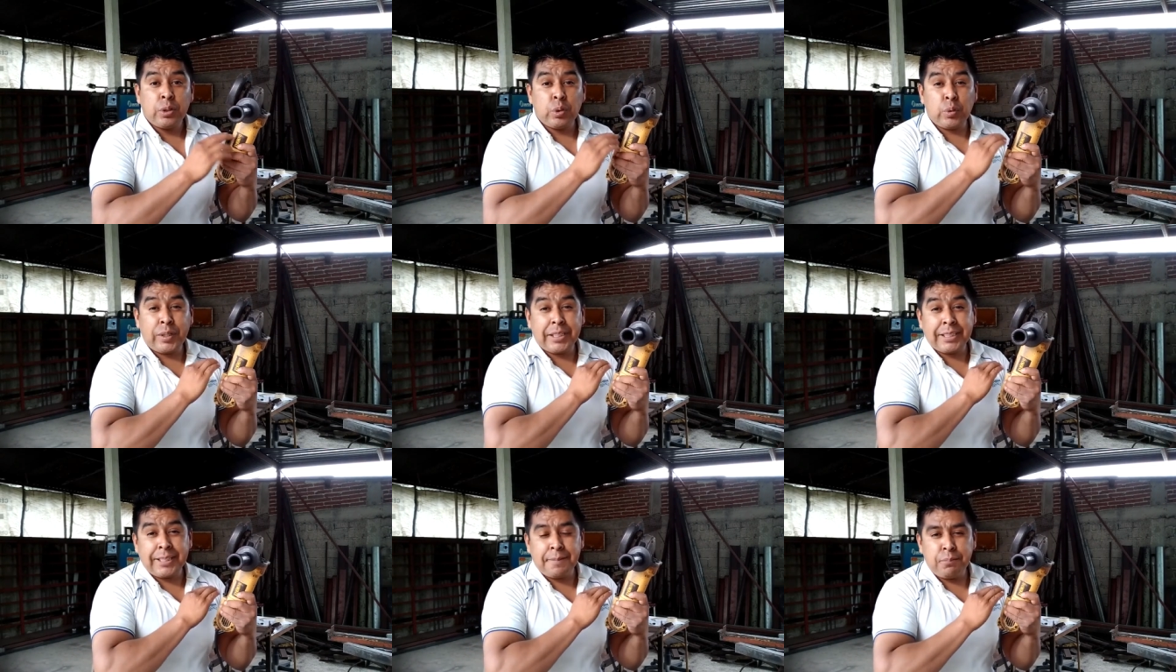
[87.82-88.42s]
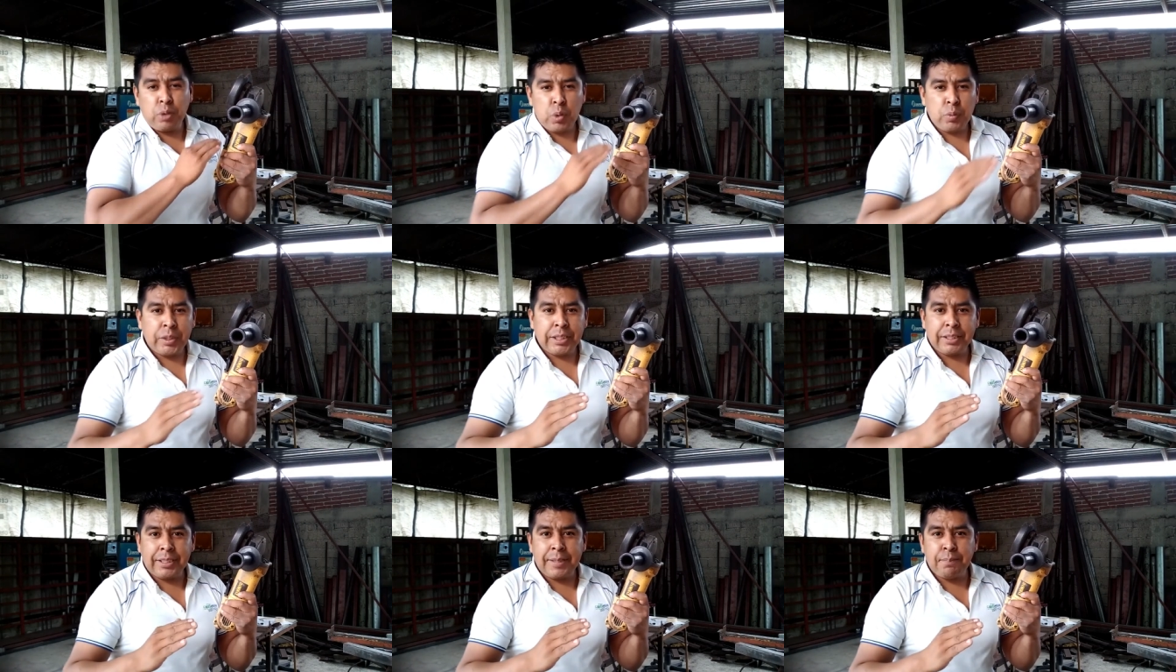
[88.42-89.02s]
durante muy
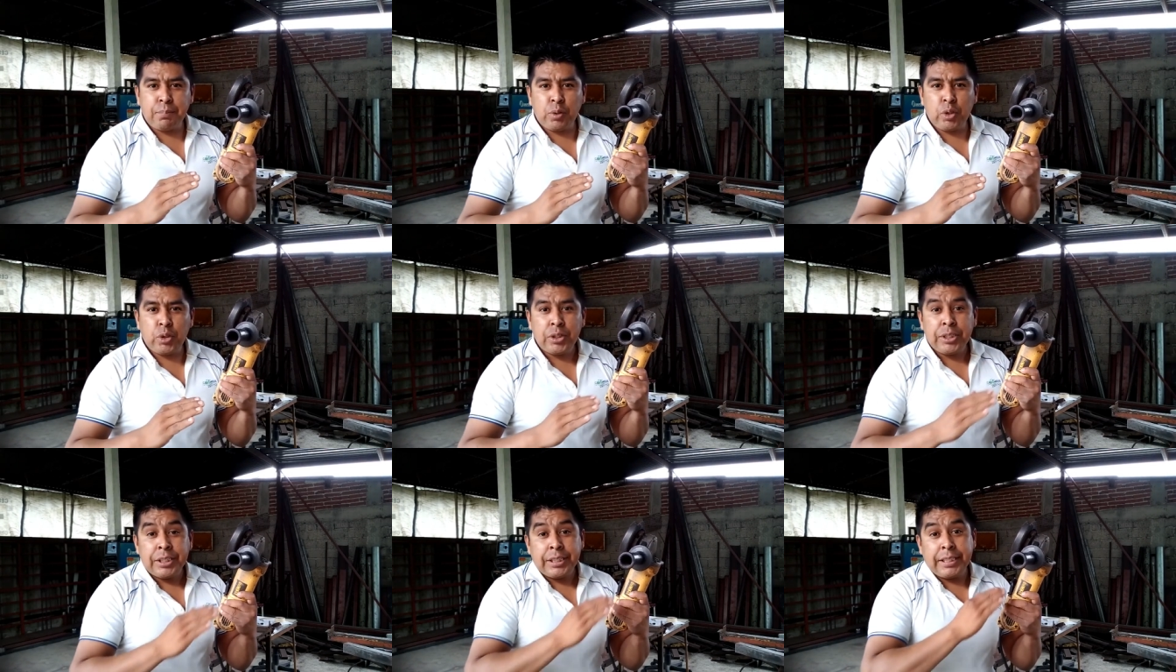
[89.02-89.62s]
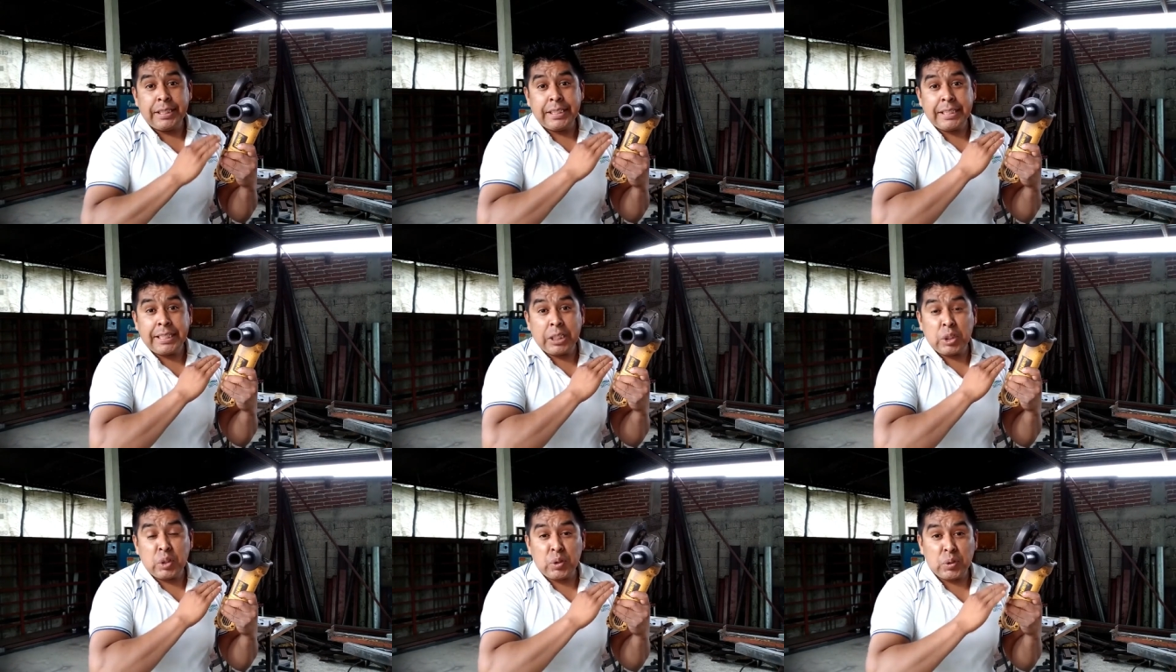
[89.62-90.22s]
buen tiempo y
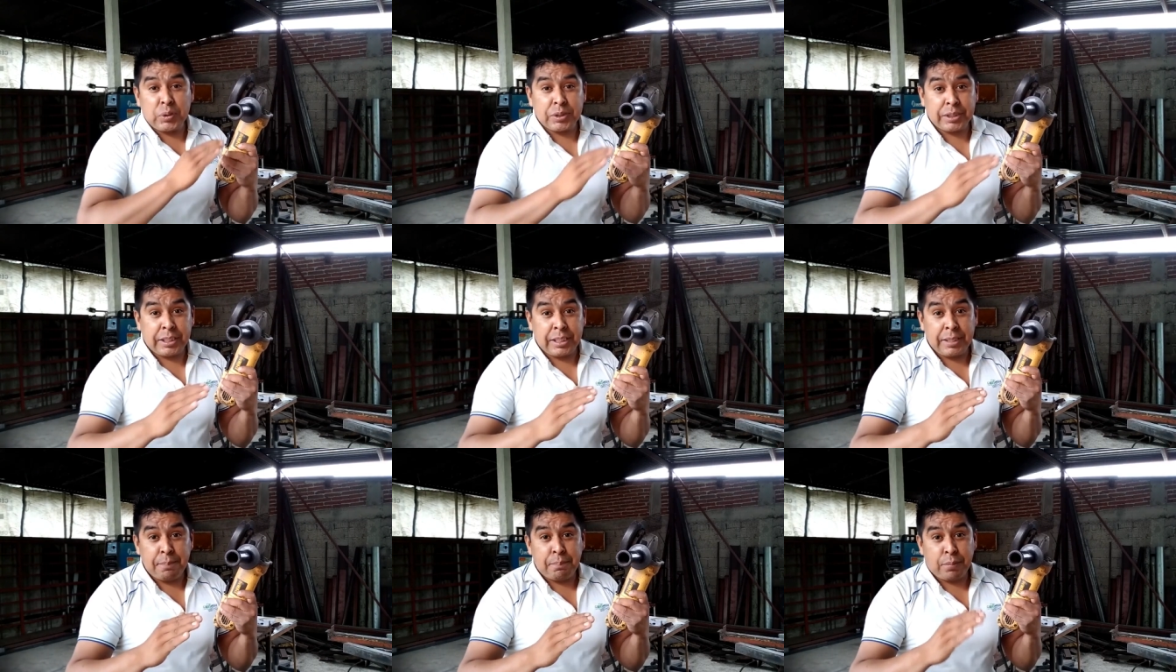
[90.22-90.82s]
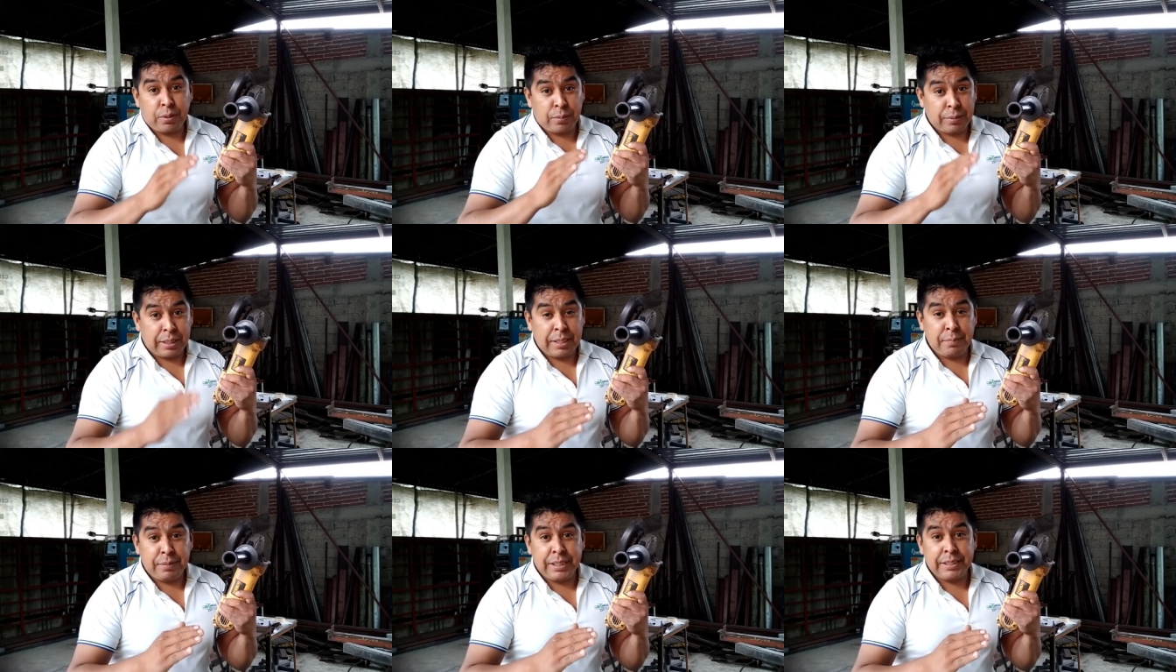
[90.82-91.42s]
que no nos dé
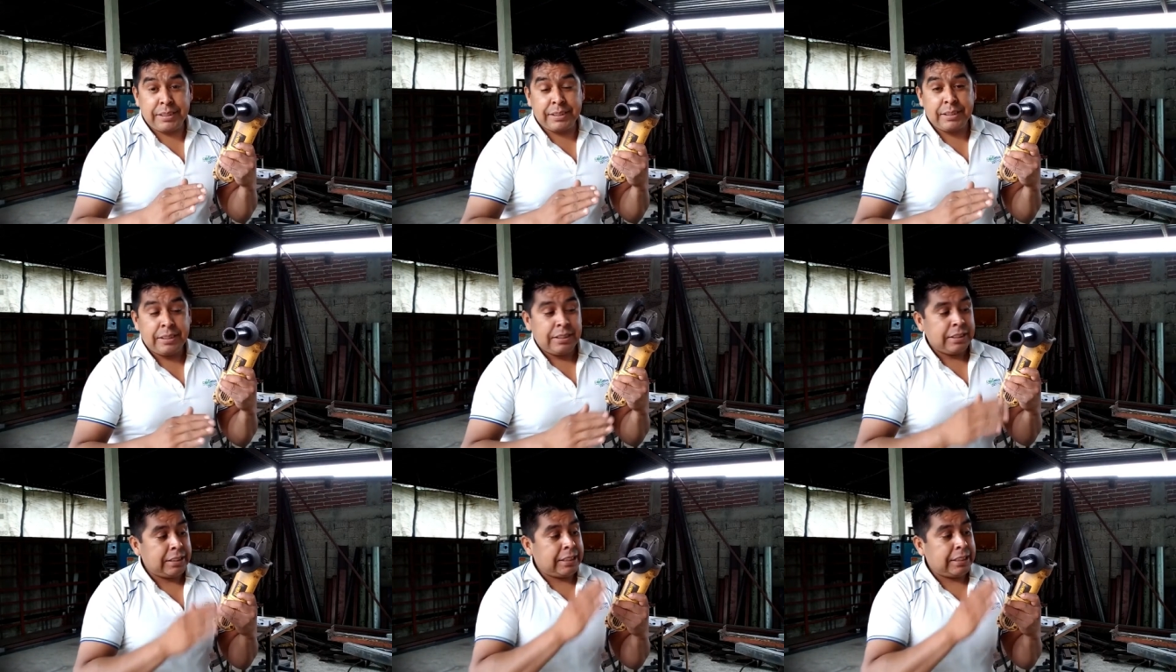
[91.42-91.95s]
problemas,